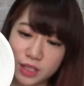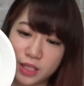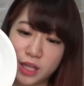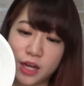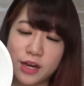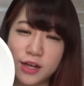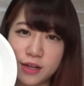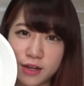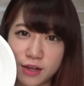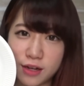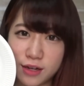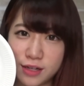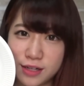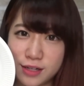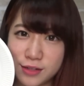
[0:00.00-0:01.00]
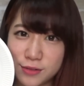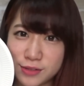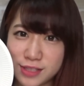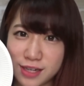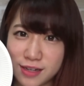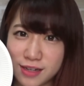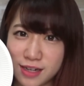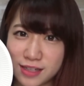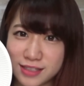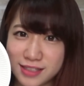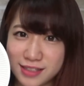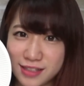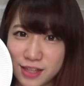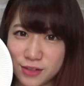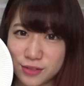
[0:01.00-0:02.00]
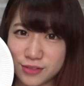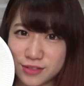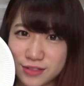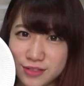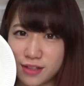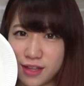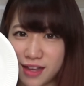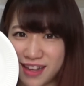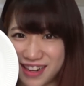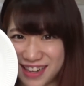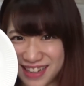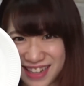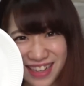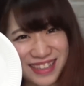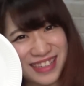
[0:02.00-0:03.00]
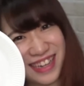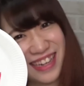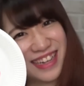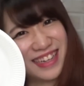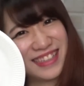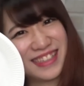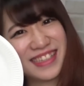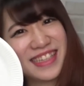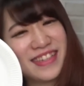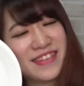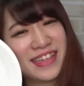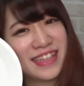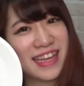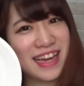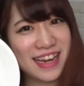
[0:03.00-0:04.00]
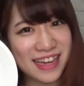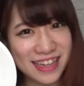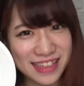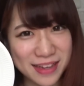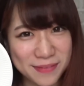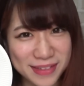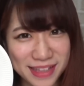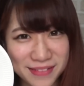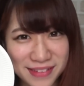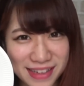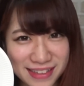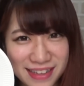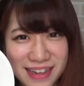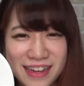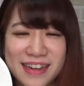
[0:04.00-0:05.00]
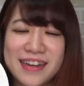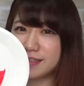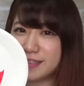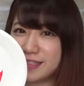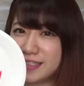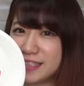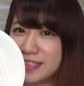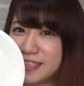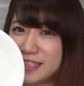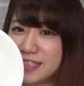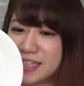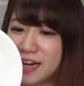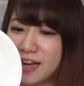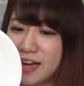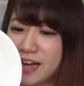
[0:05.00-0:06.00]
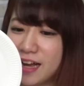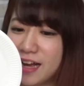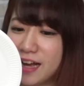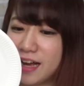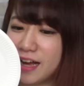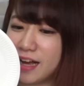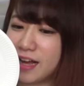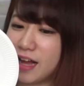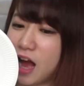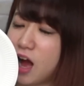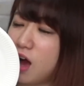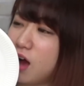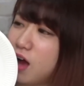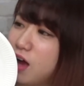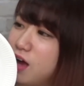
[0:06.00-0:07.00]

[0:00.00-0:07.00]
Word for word: 誰かがりんごさんかじってる誰かな次は誰が食べたのかなちらあ